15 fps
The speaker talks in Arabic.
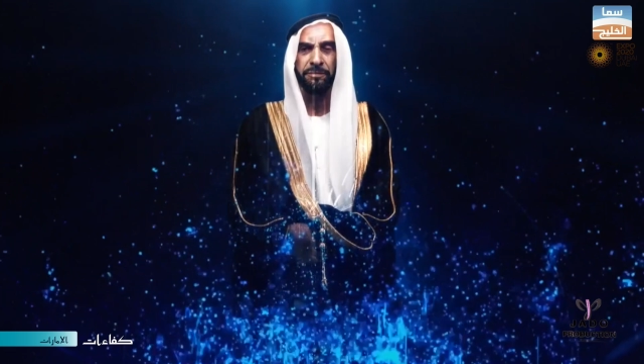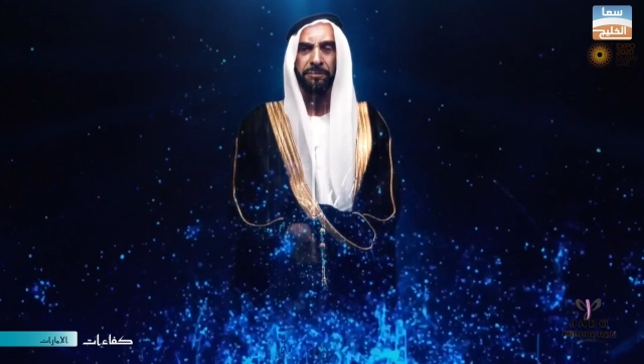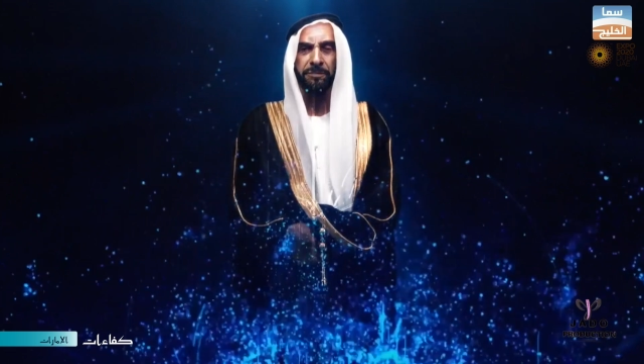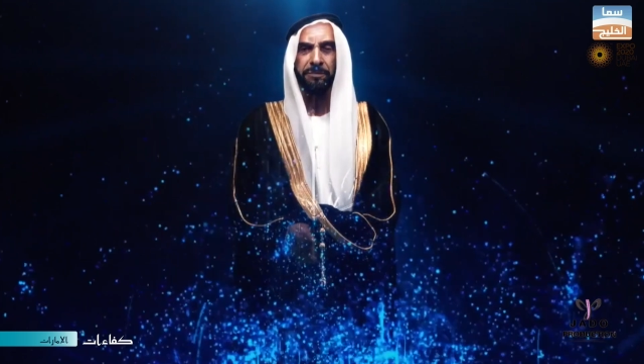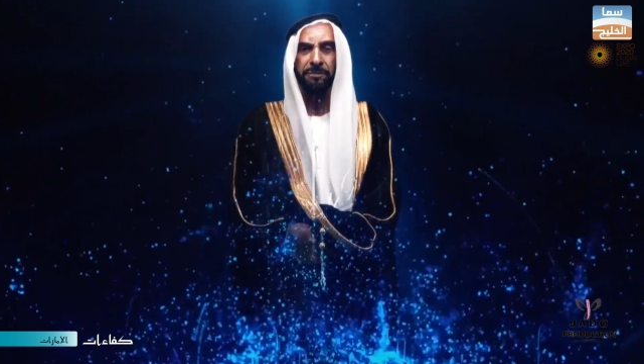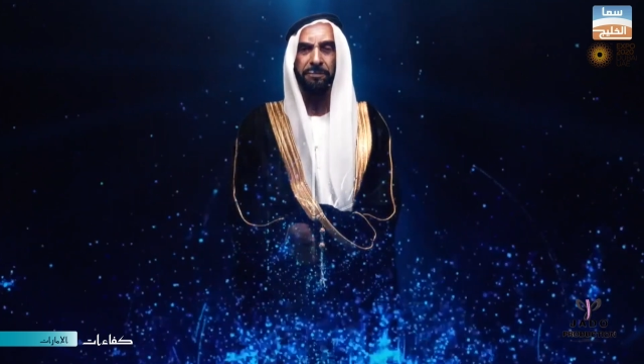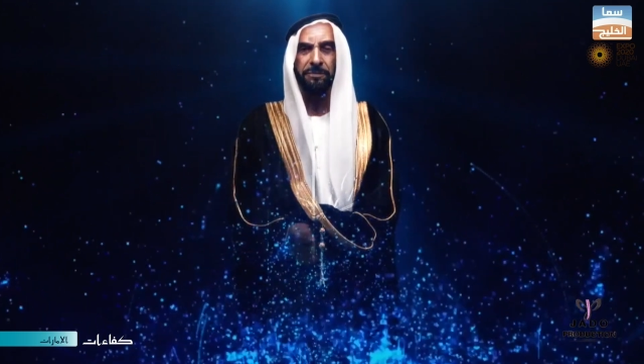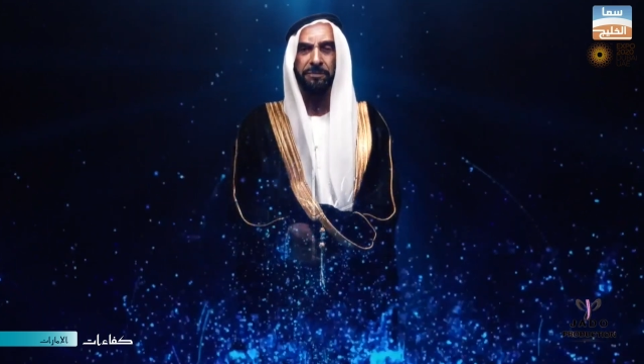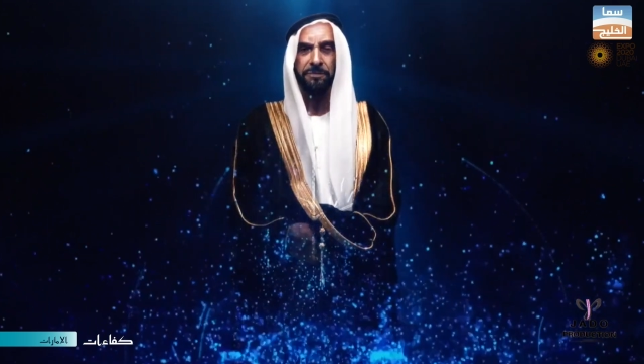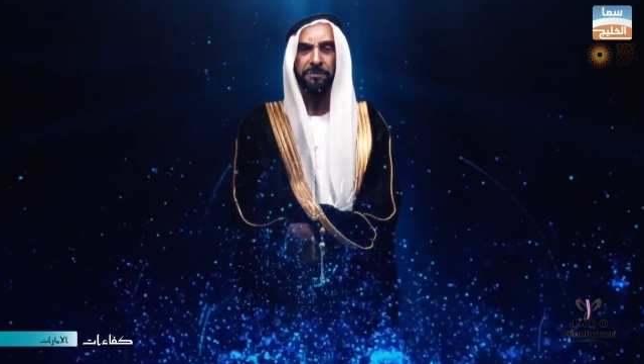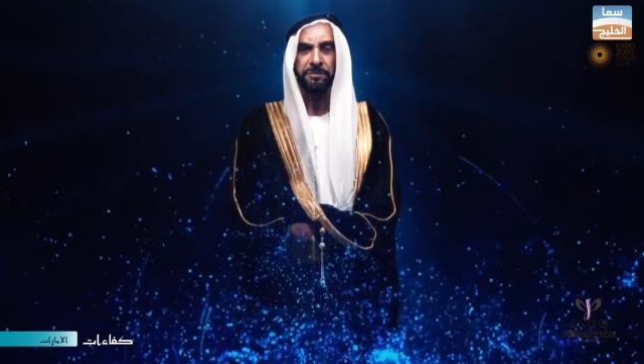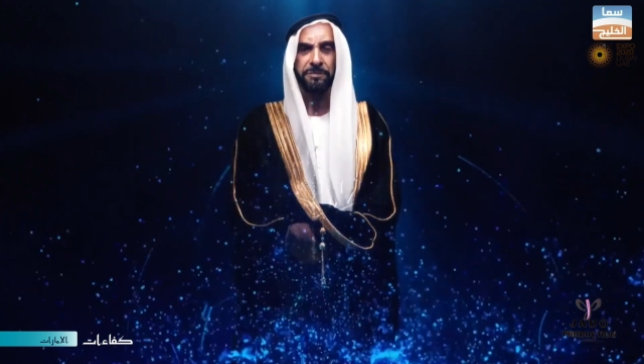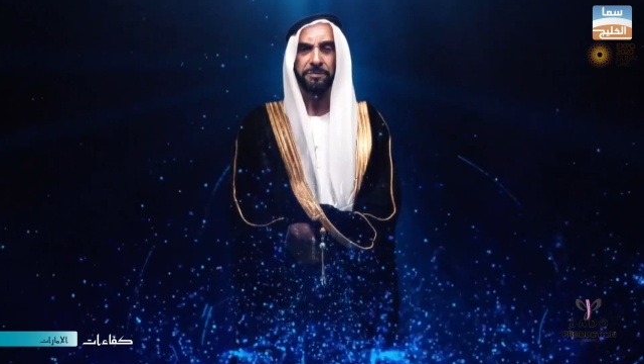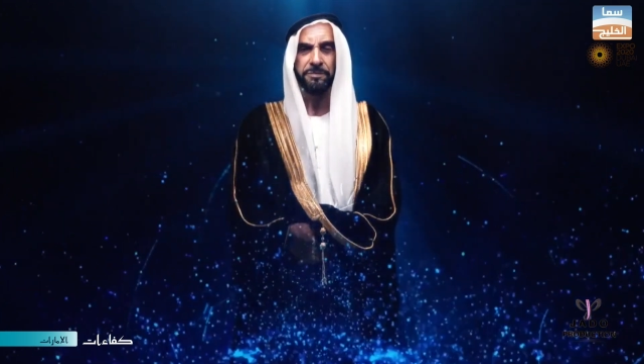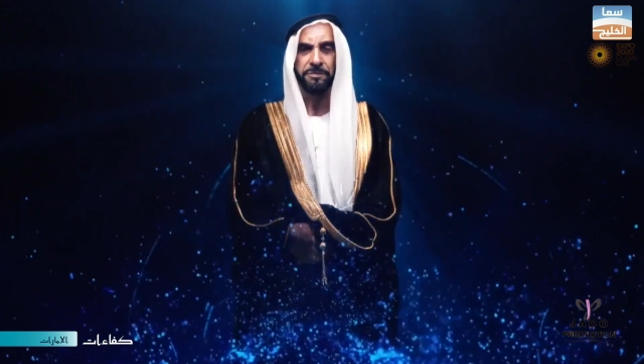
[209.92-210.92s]
احفاده
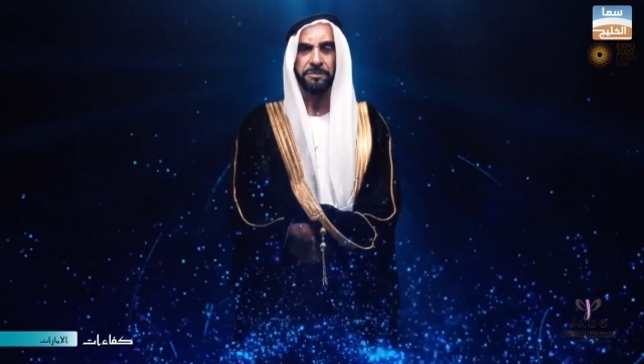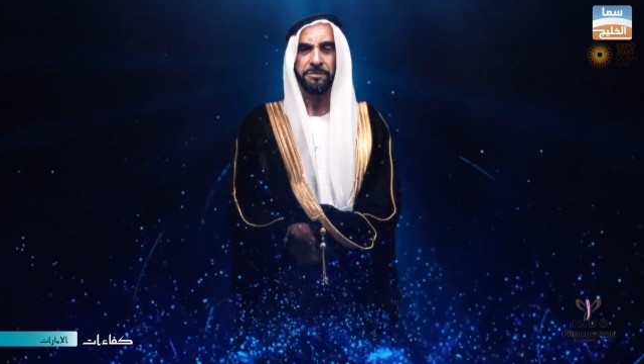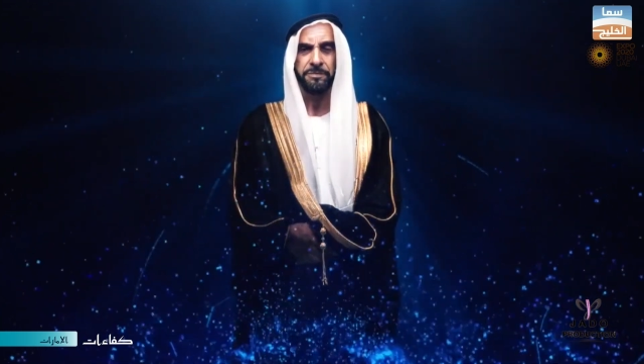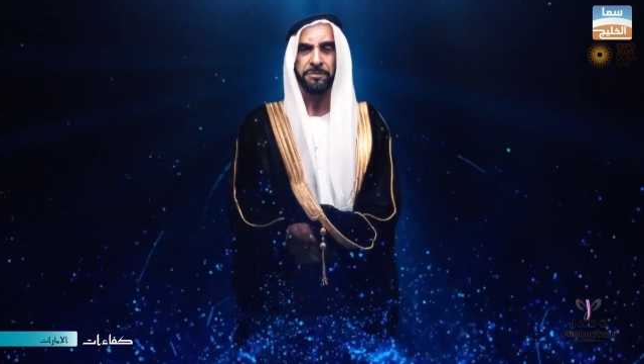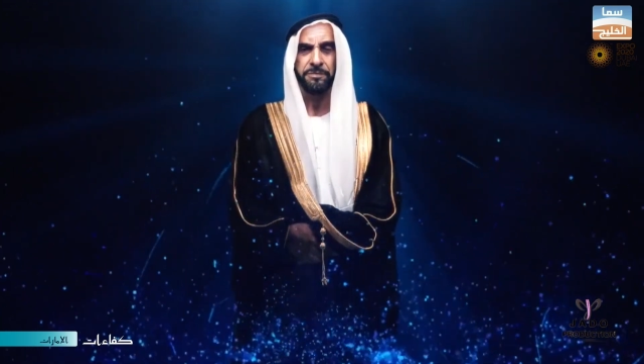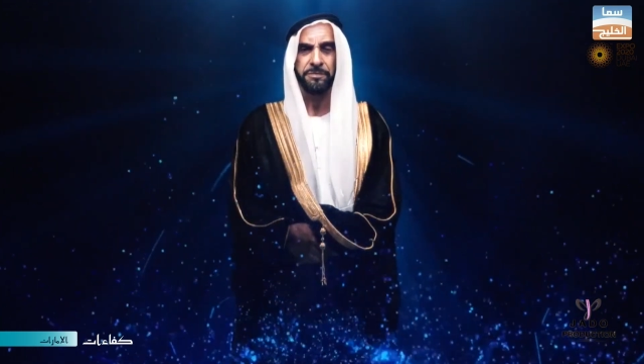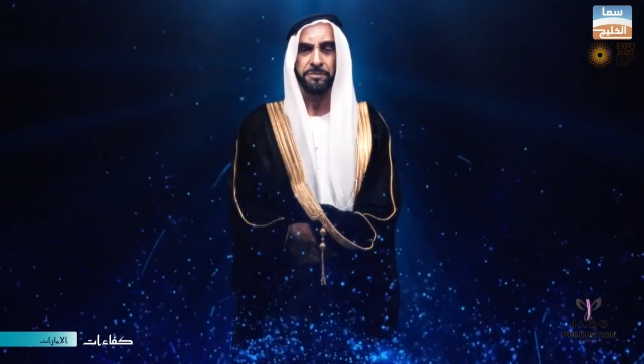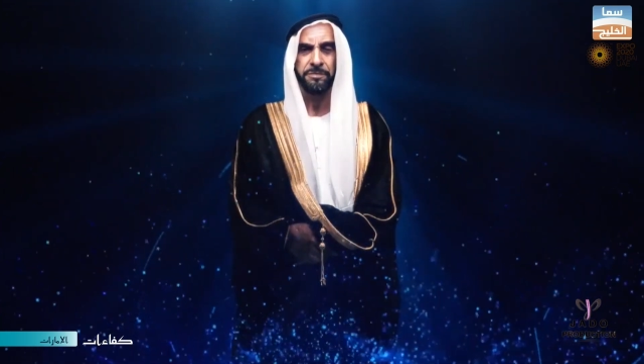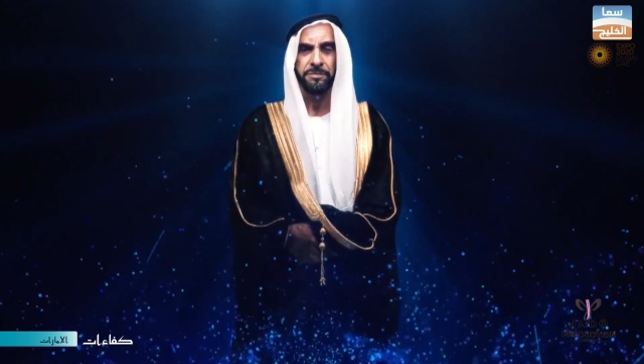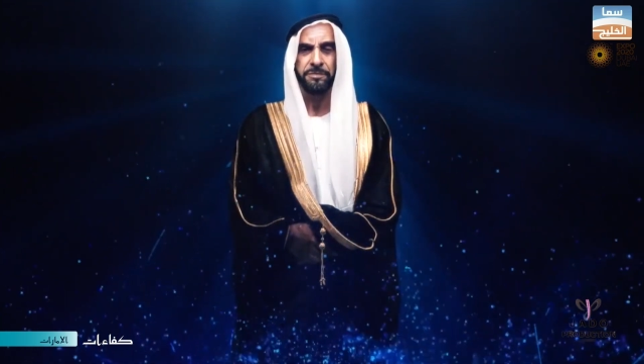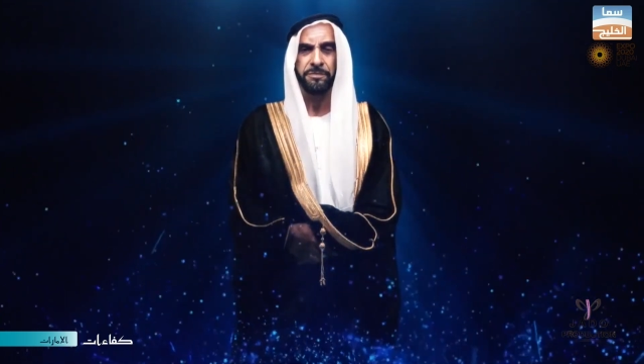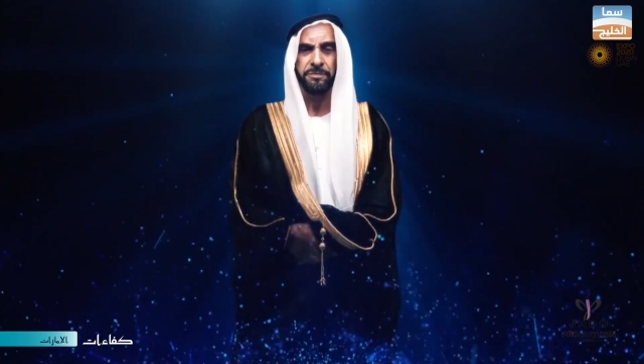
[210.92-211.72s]
الله يطول عمرهم